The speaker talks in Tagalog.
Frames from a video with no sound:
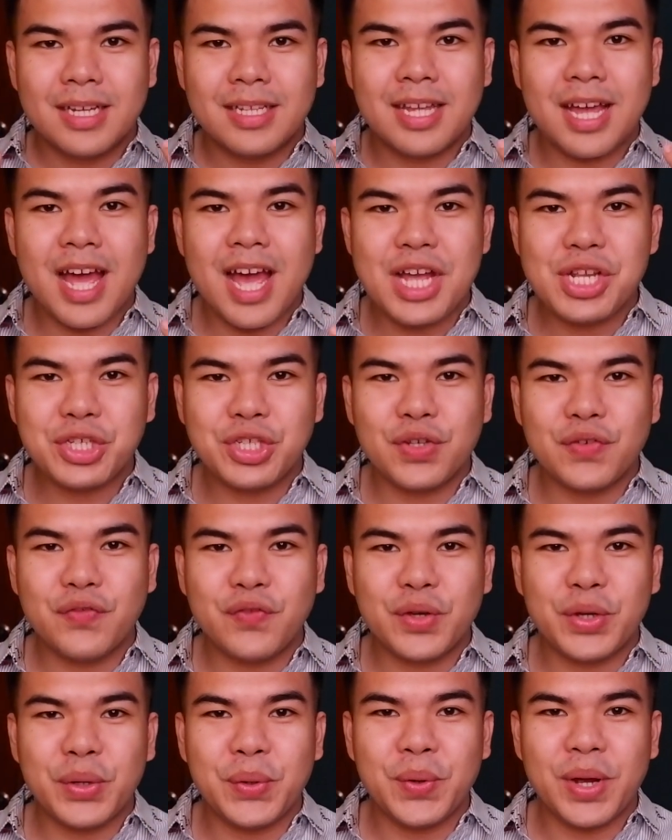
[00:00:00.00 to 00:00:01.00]
na-achieve
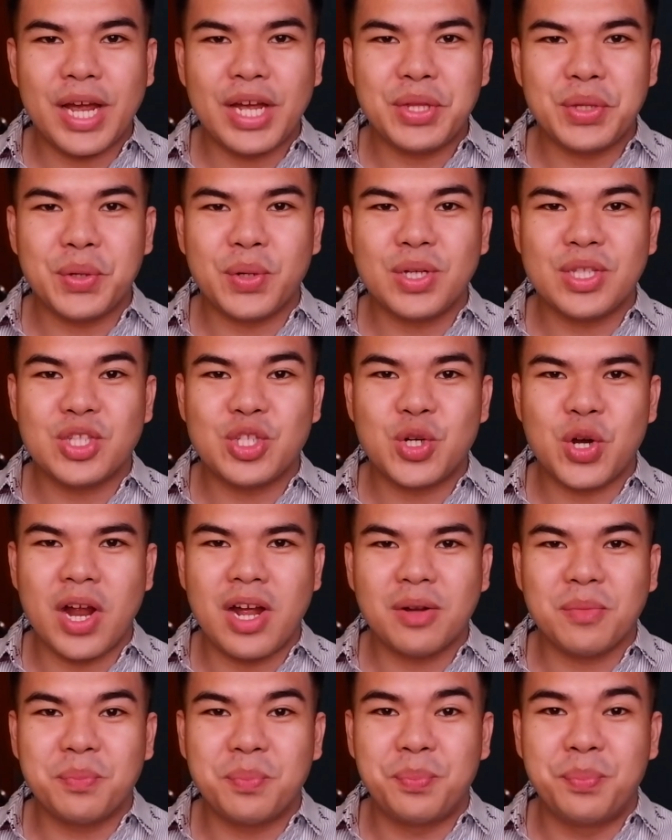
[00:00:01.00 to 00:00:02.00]
ko yung ano,
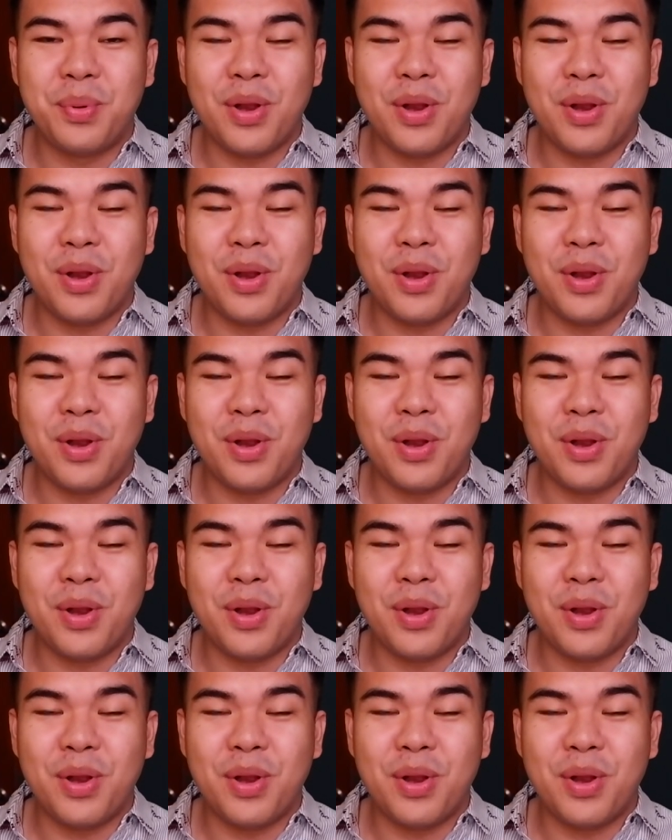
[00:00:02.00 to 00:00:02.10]
drunk